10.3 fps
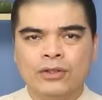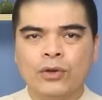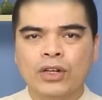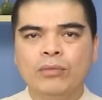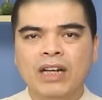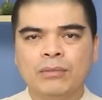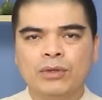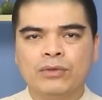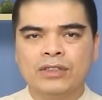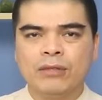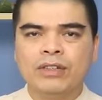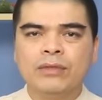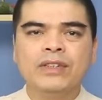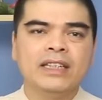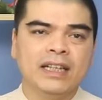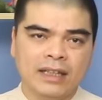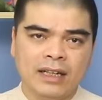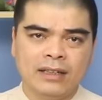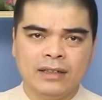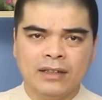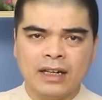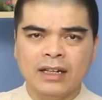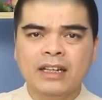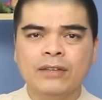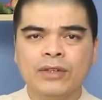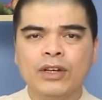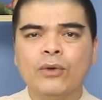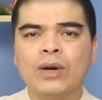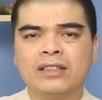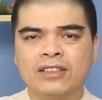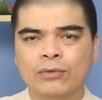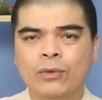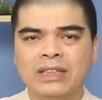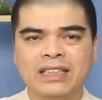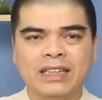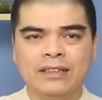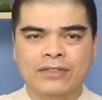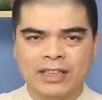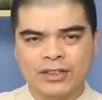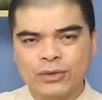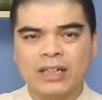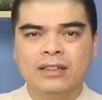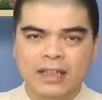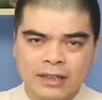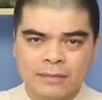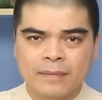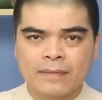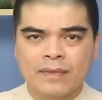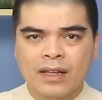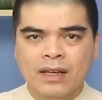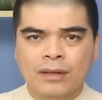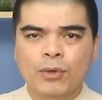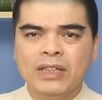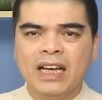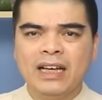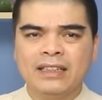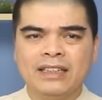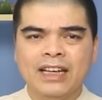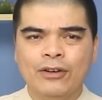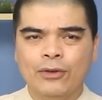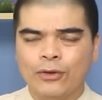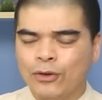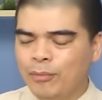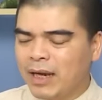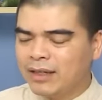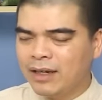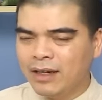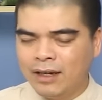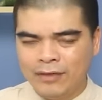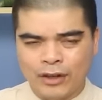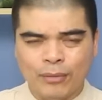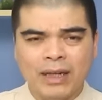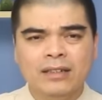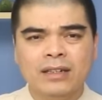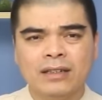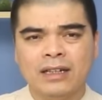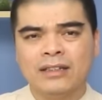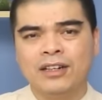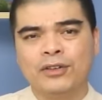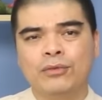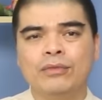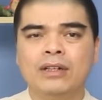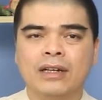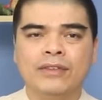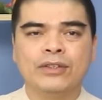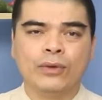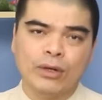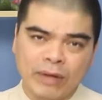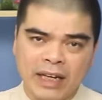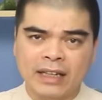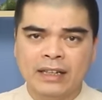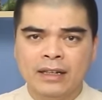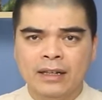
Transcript: Thổ công là một trong những vị hiền thần, nó gắn liền với cái cuộc sống của gia đình Việt sâu sắc hơn hết. Mỗi nhà thì đều có ban thờ và có bát hương là thờ cúng cái vị thổ công này.